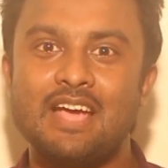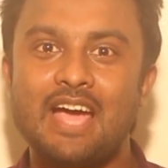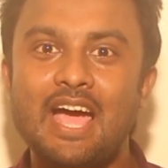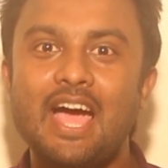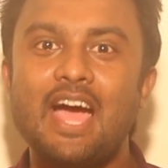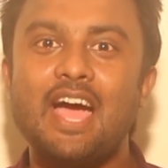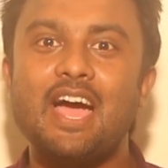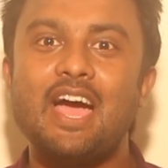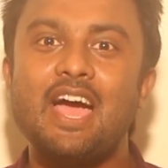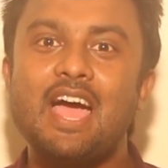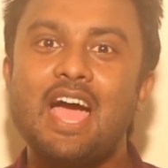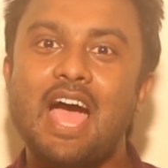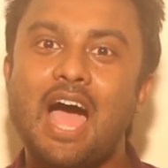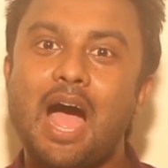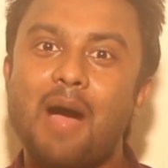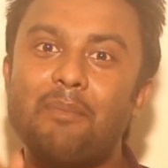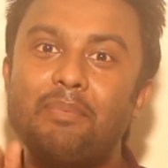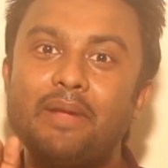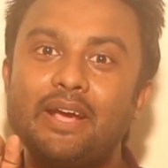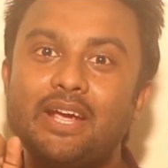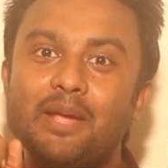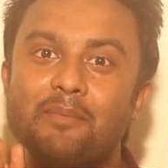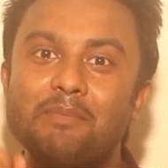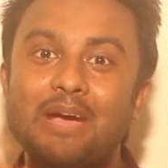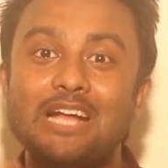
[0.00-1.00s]
হ্যাঁ
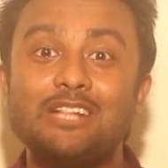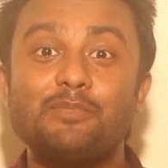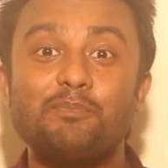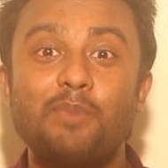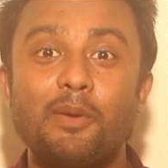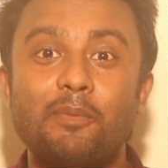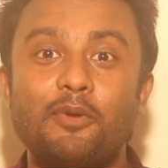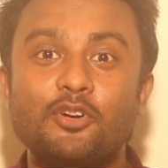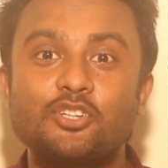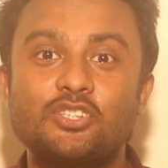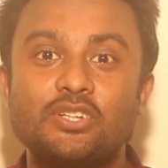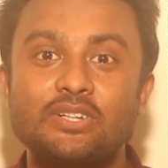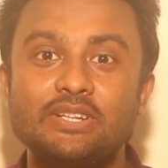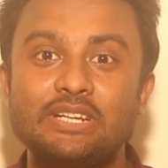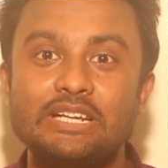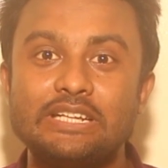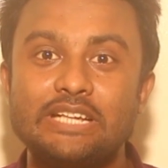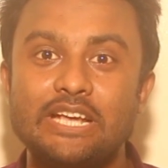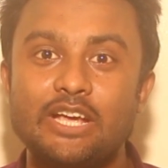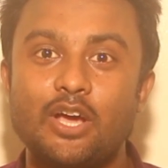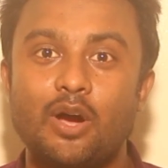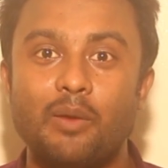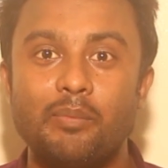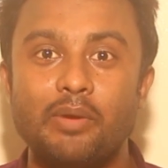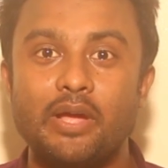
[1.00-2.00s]
আপনাকে ম্যাথ প্রিপারেশন
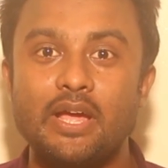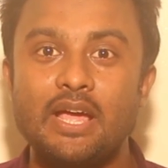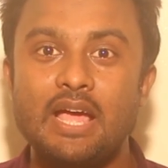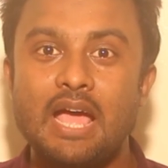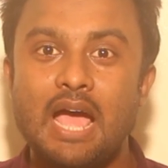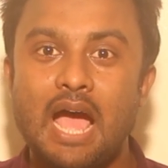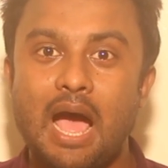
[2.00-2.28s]
নিতেই হবে